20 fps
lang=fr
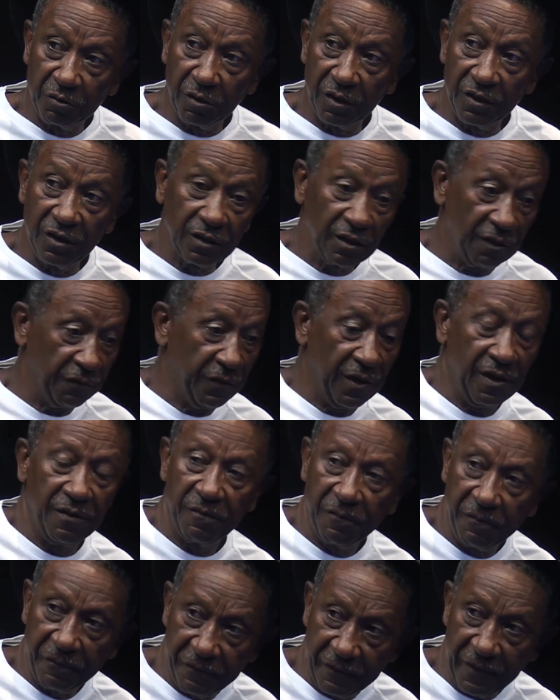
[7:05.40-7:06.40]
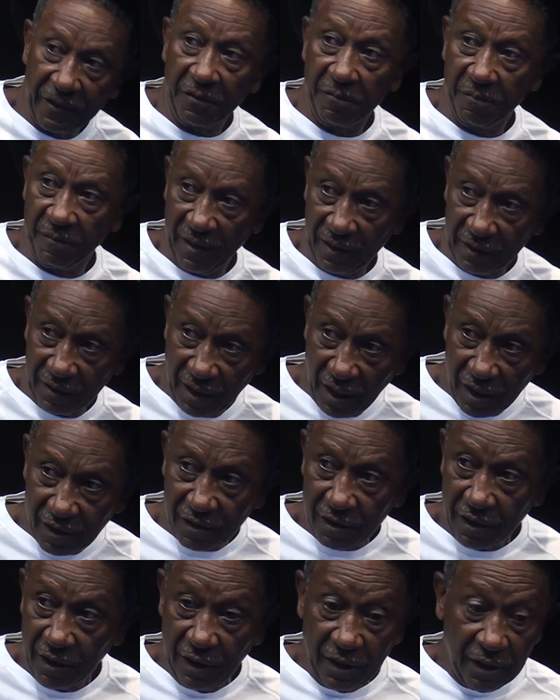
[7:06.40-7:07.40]
quand il fait une fête
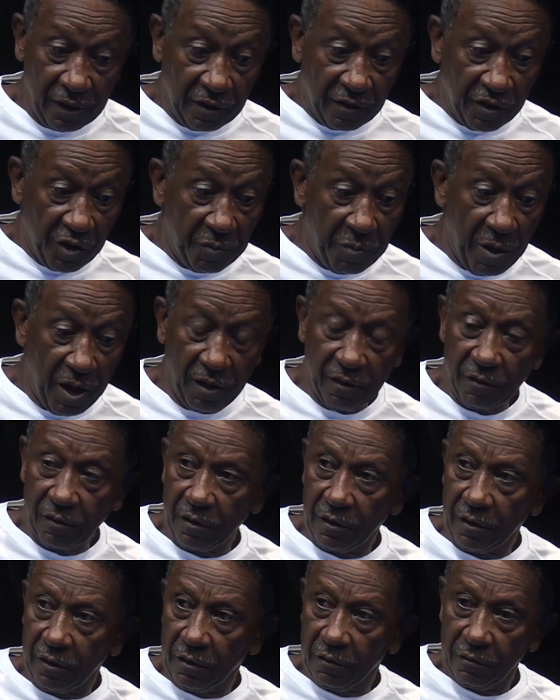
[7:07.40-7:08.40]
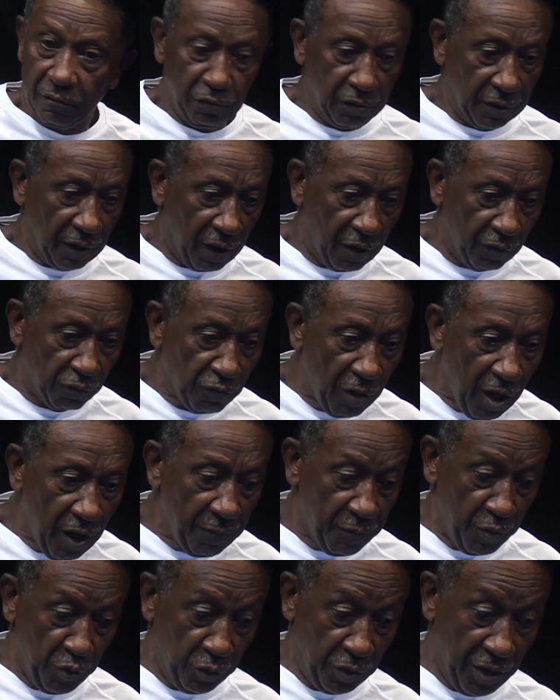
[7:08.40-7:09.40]
malgrâce, eh ben, ou ça va,
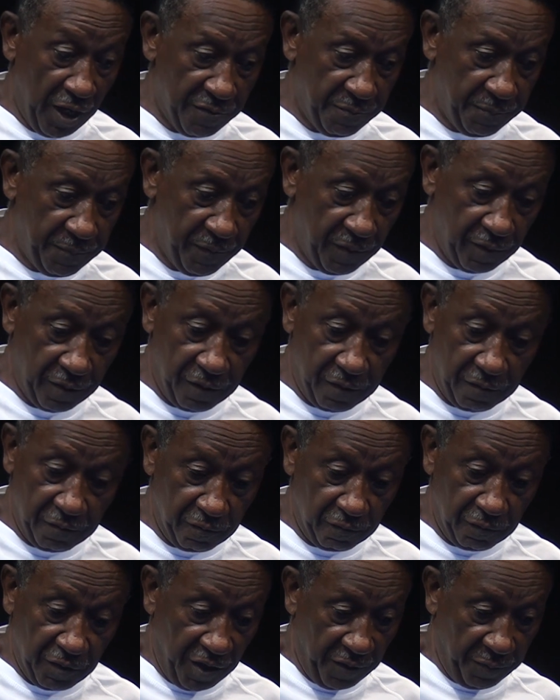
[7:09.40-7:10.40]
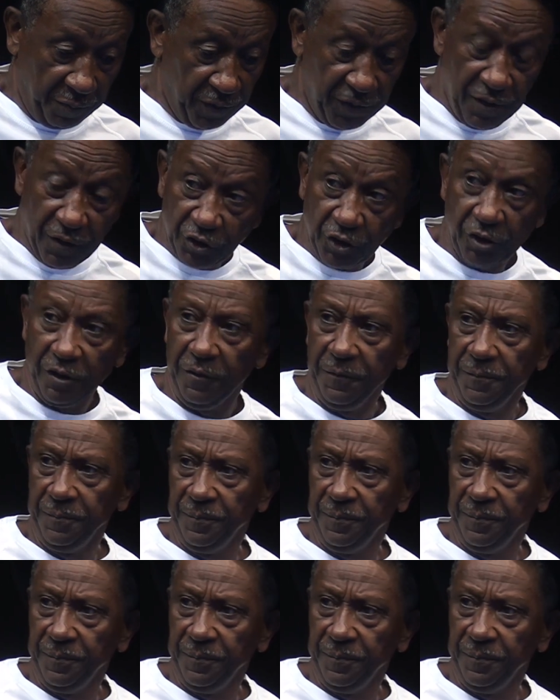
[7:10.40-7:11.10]
mais ou gagne, euh, ou gagne plus danser.